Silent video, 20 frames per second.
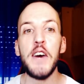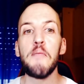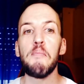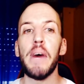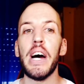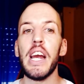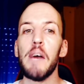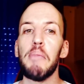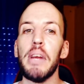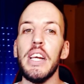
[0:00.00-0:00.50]

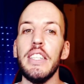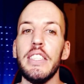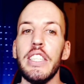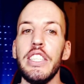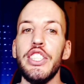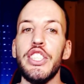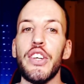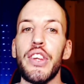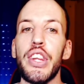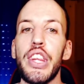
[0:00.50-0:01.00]
para
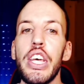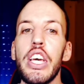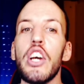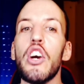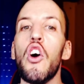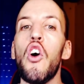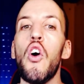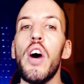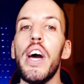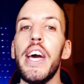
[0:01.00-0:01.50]
PlayStation
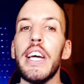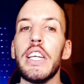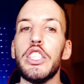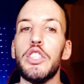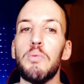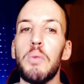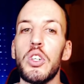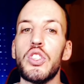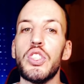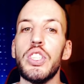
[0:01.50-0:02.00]
5,
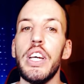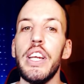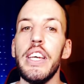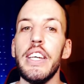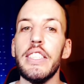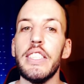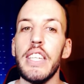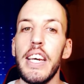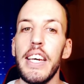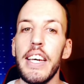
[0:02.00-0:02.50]
Xbox
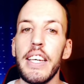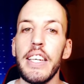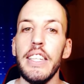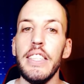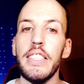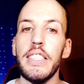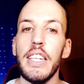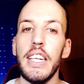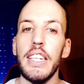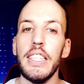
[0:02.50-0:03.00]
Series
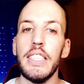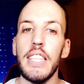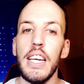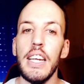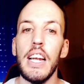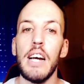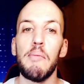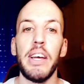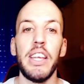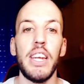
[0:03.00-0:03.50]
XS y
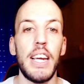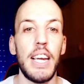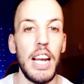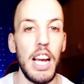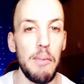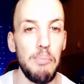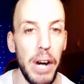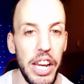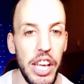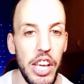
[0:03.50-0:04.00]
la madre que las
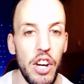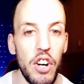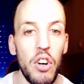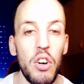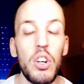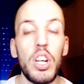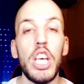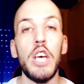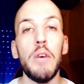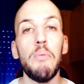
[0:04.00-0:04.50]
parió,
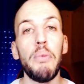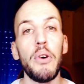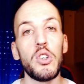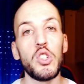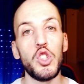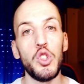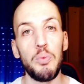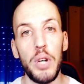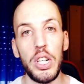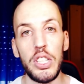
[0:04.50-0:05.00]
y por
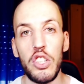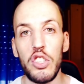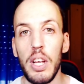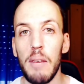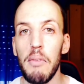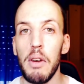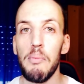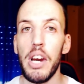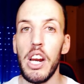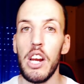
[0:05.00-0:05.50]
supuesto
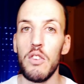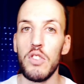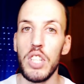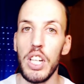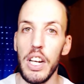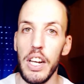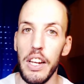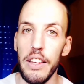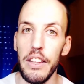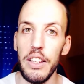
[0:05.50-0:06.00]
también para nuestra
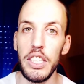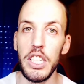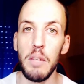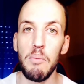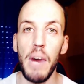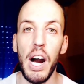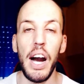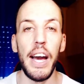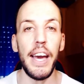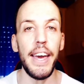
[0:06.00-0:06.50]

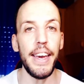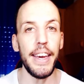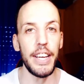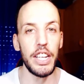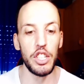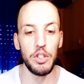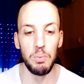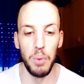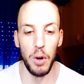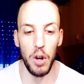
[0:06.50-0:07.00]
queridísima
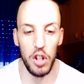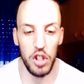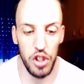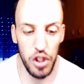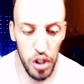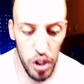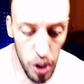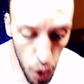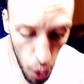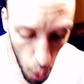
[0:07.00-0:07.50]
Xbox